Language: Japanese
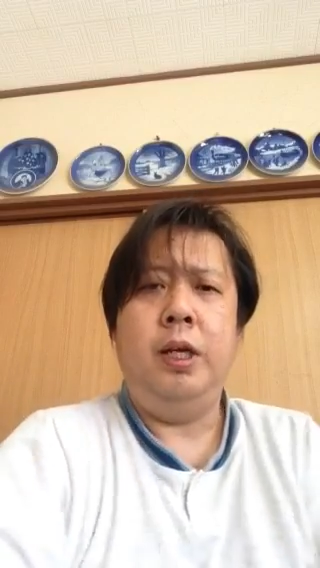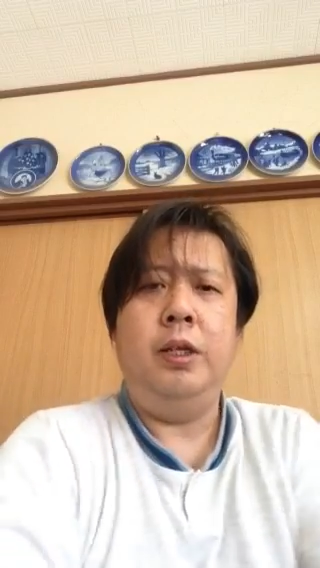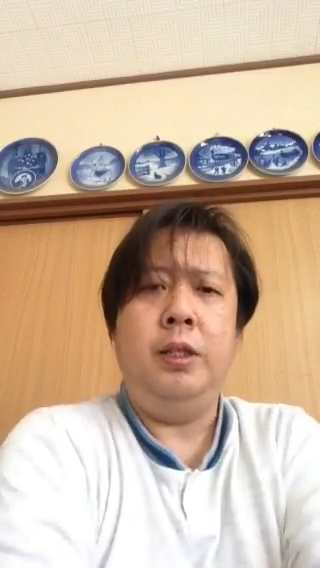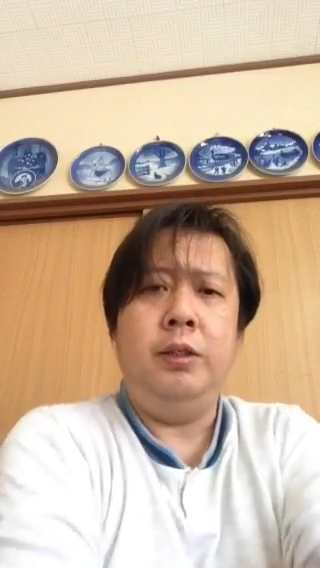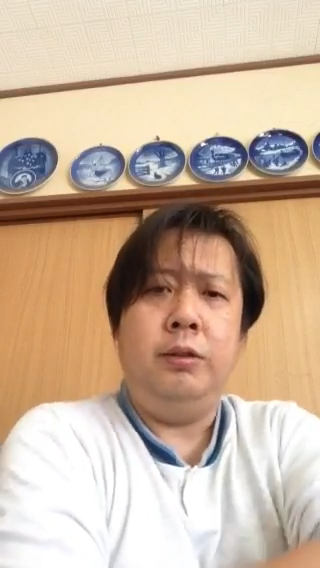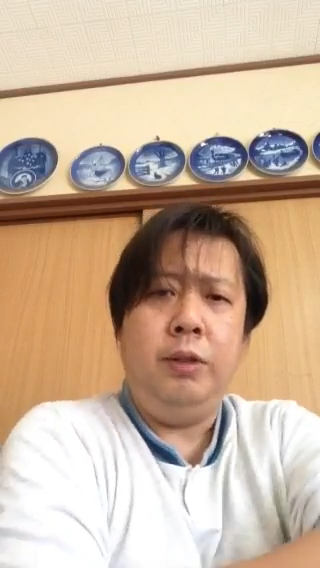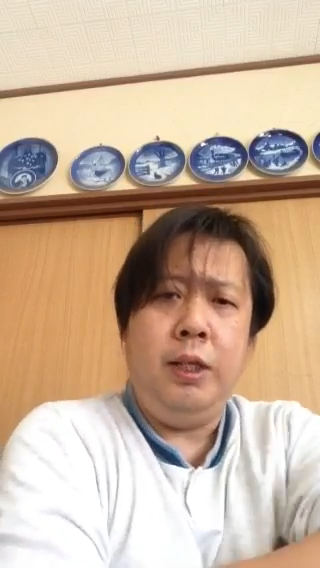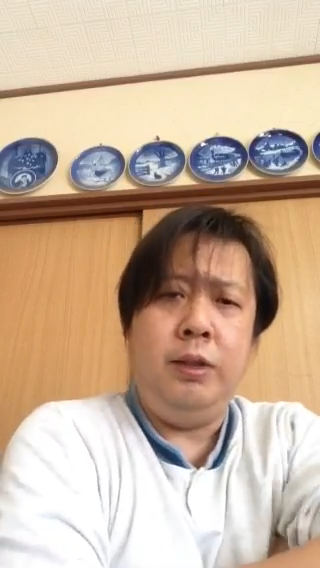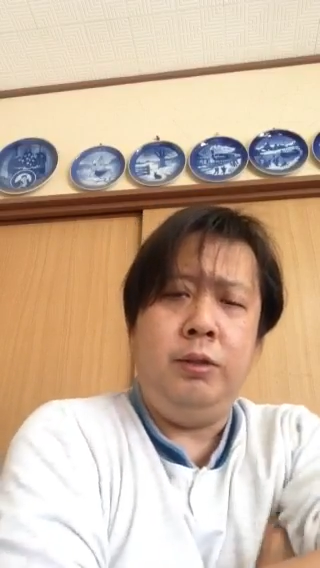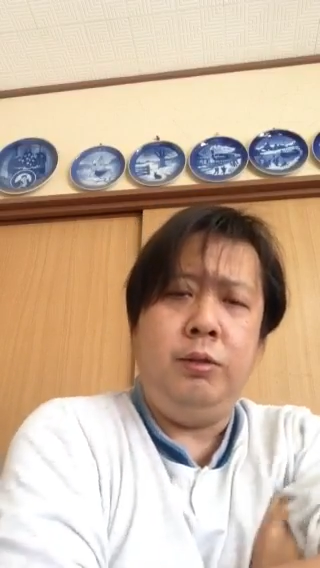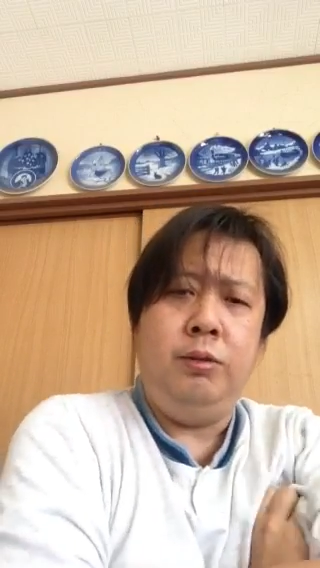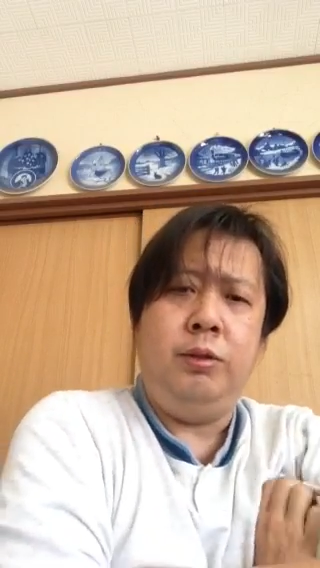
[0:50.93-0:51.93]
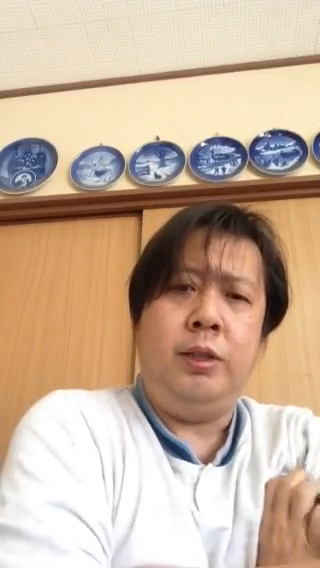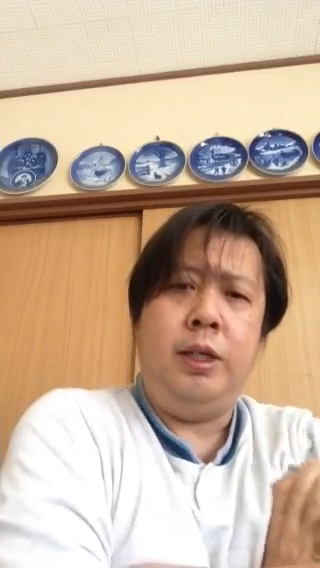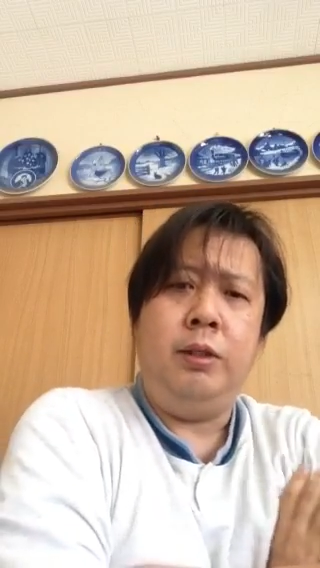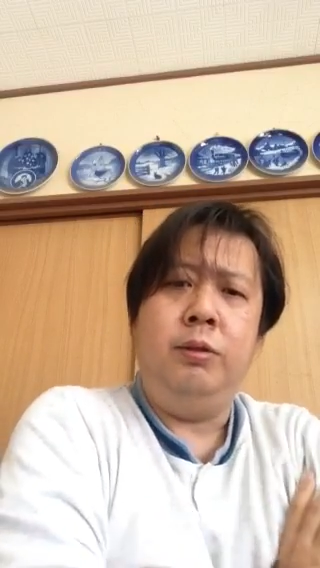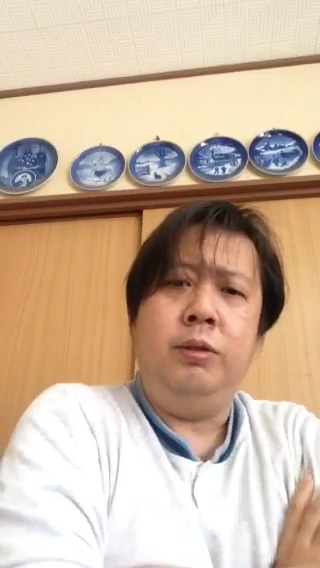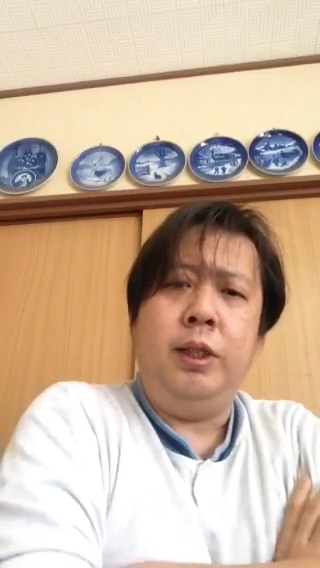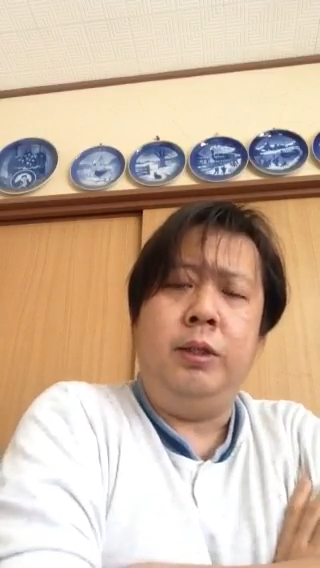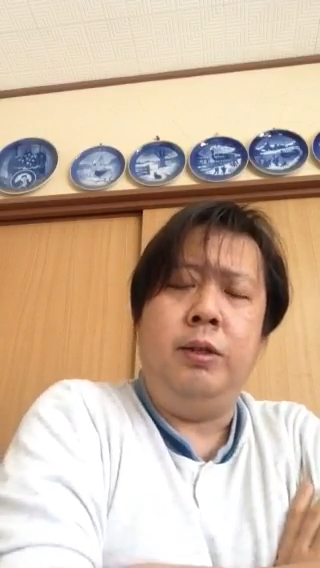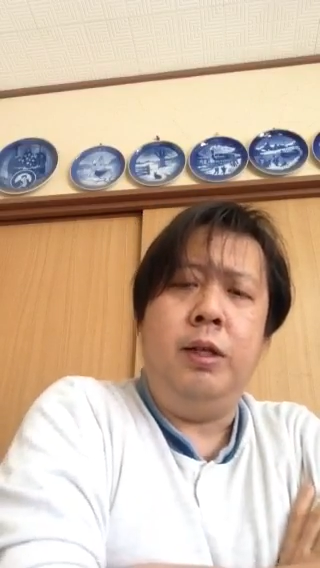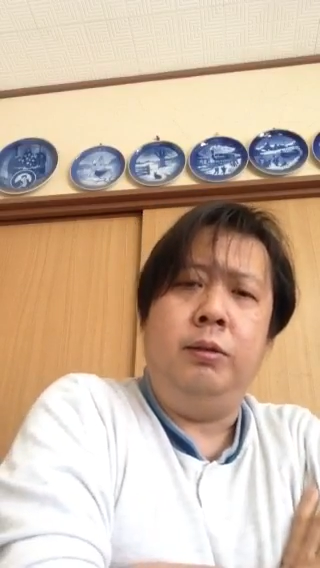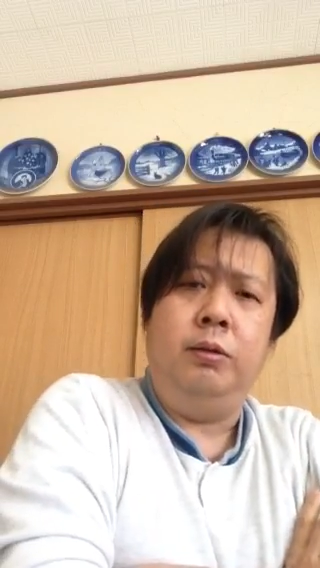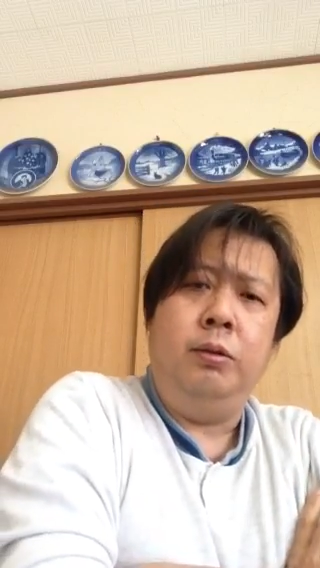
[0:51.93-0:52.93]
らいですよね、13、4歳と
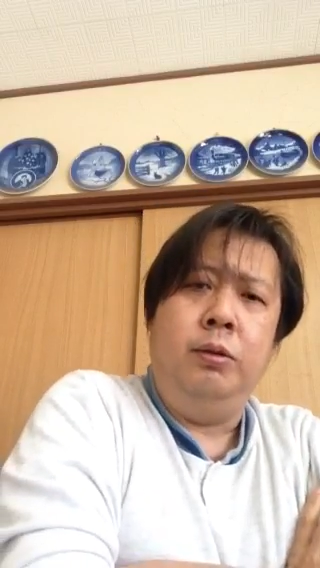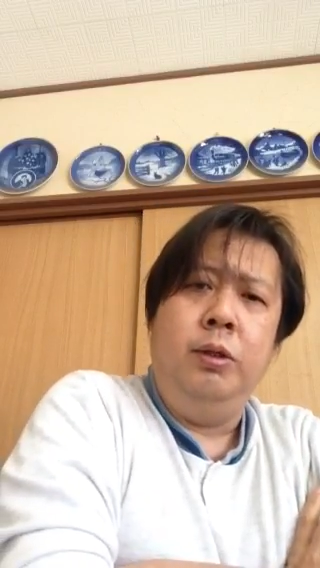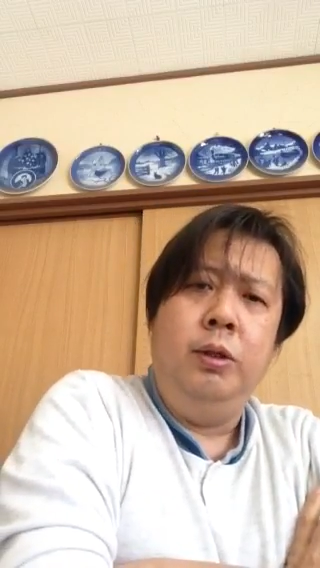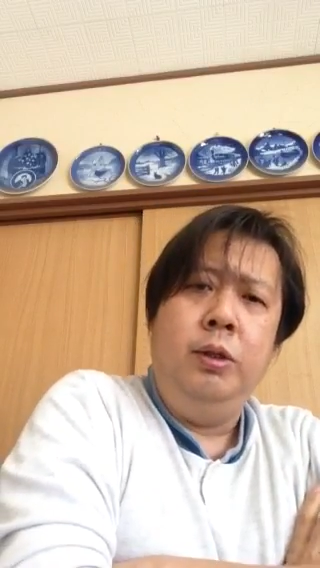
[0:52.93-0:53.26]
なると。